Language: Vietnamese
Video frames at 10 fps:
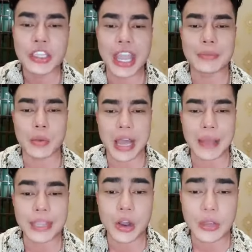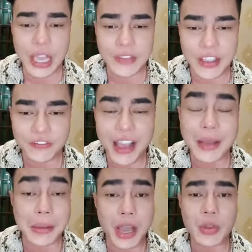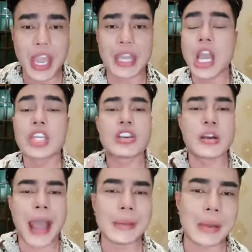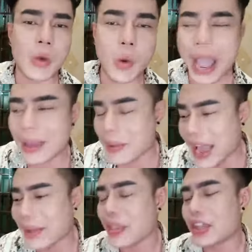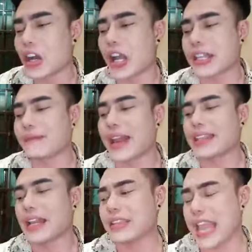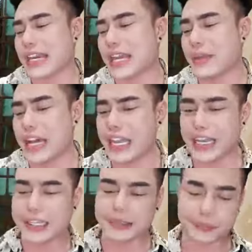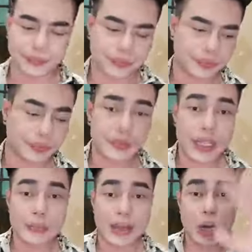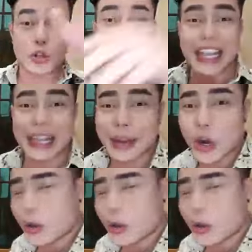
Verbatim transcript: cho em một hộp nha ok việt fan cảm ơn vậy chưa bán mà mua quá nữa đó rồi nhắm tay lên chân nhẹ đi em ơi mặc đồ Dubai nha mặc đồ